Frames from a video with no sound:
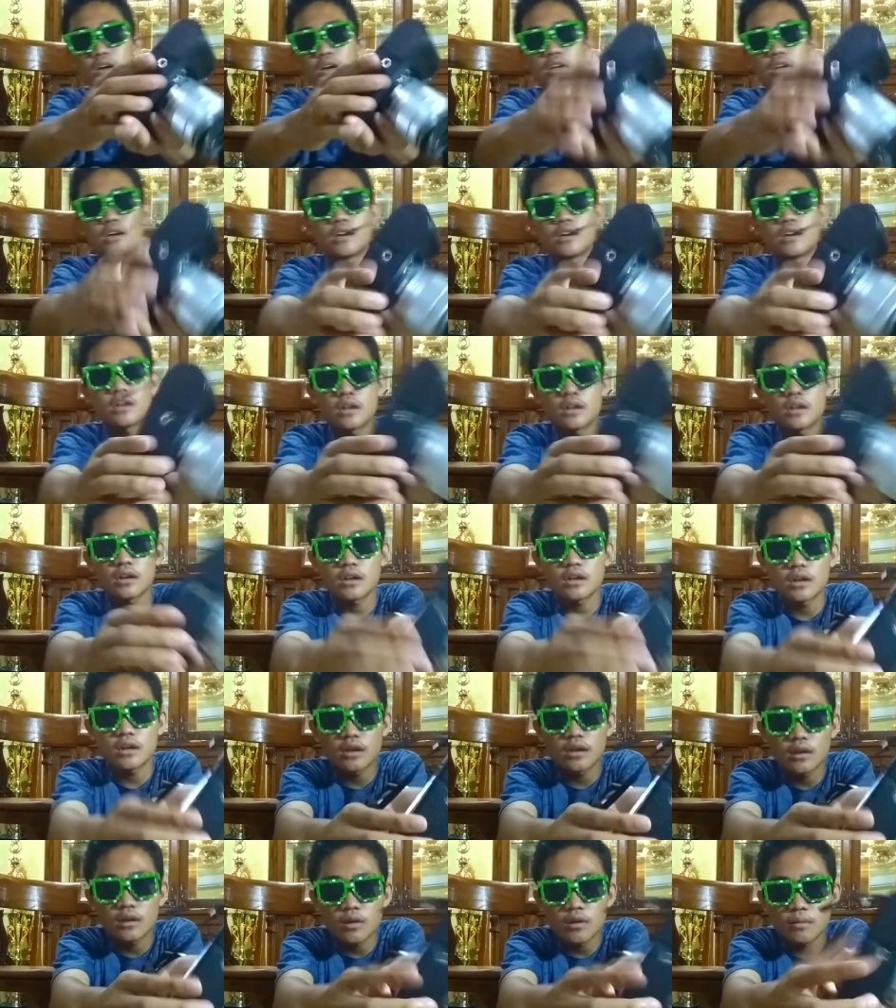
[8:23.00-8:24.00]
ada
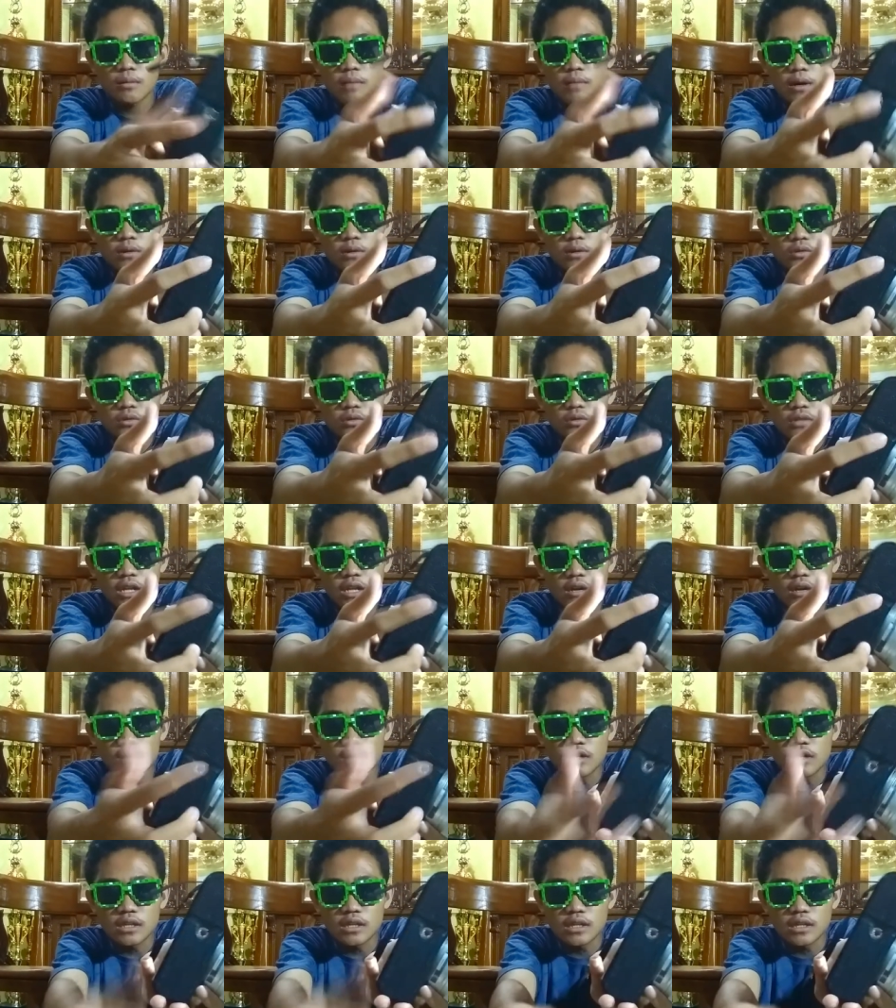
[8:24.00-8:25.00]
lubang untuk
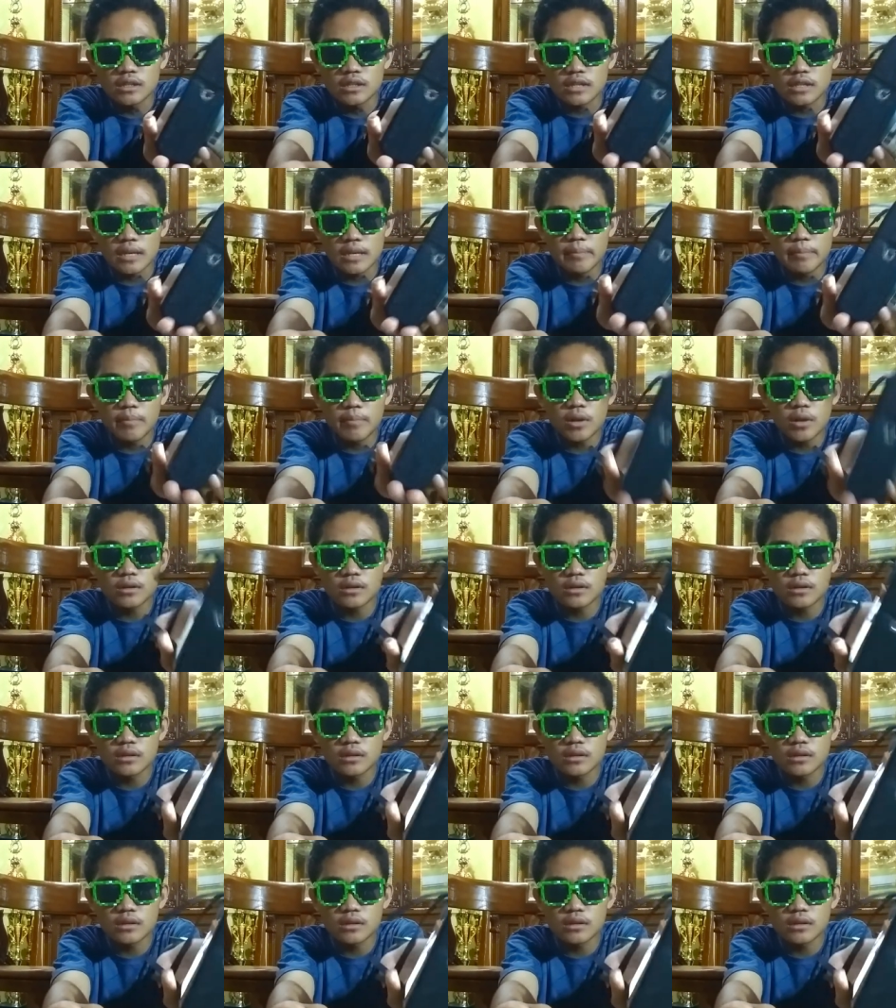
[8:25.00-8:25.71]
taruh di tripod